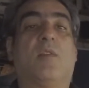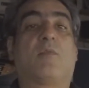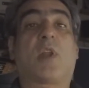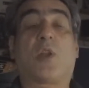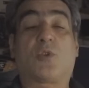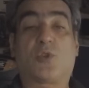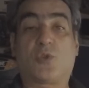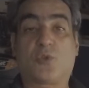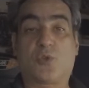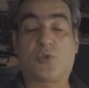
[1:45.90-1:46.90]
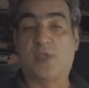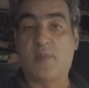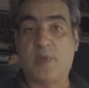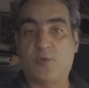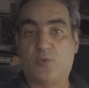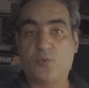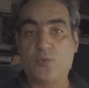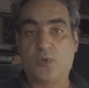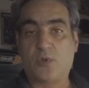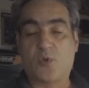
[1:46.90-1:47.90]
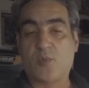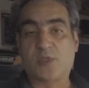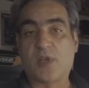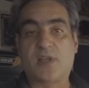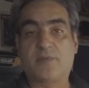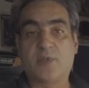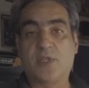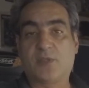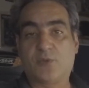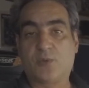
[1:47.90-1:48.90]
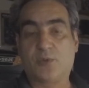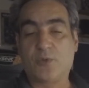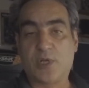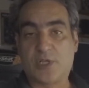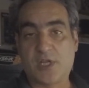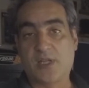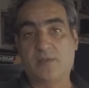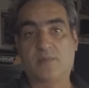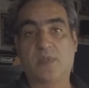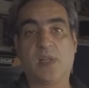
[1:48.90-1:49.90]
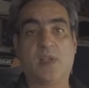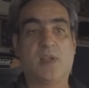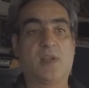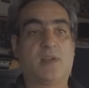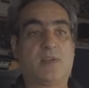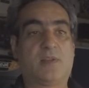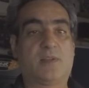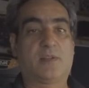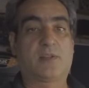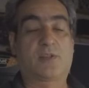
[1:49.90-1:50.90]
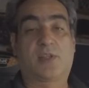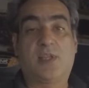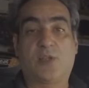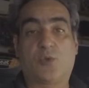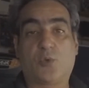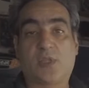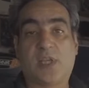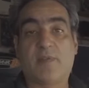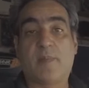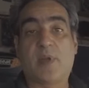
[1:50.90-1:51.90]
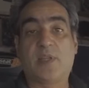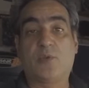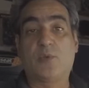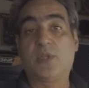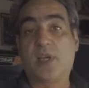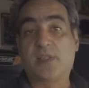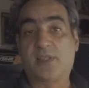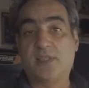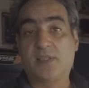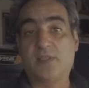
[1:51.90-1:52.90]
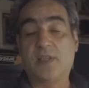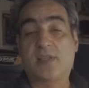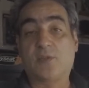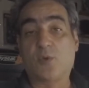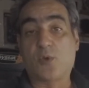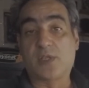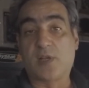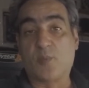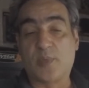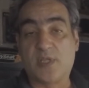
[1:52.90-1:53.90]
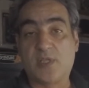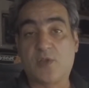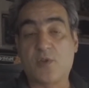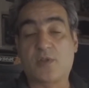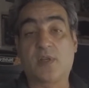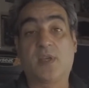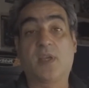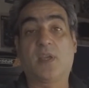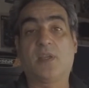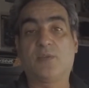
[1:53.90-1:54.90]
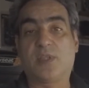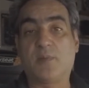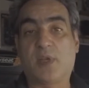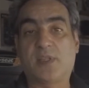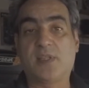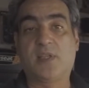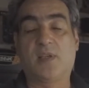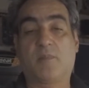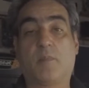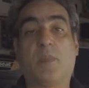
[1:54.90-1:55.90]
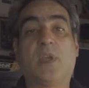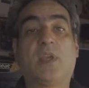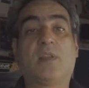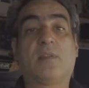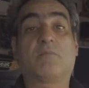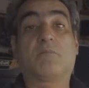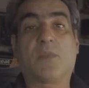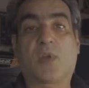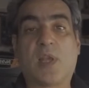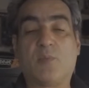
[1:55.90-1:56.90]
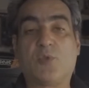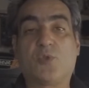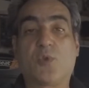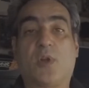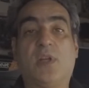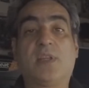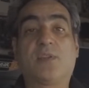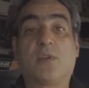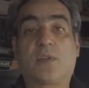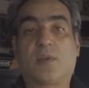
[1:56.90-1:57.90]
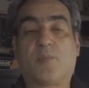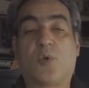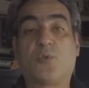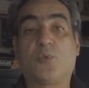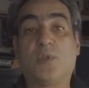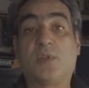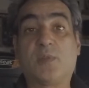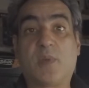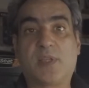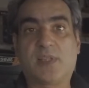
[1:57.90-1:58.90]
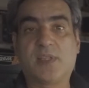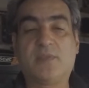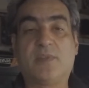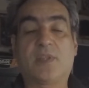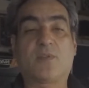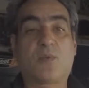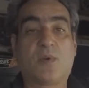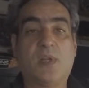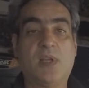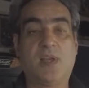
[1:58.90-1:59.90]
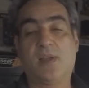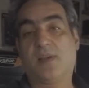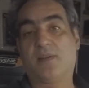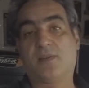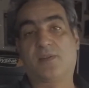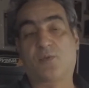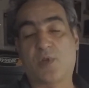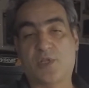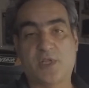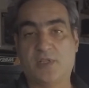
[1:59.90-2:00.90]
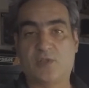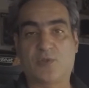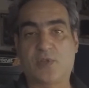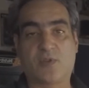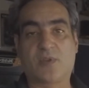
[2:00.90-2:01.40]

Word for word: Voilà, alors je ne sais pas du tout euh, comment sera l'avenir de, la chaîne. Euh, ce qui est sûr, c'est qu'elle va parler de e-racing, d'Assetto Corsa Competition et de sim racing, mais dans quelle mesure les autres produits de sim racing viendront sur la chaîne, je n'en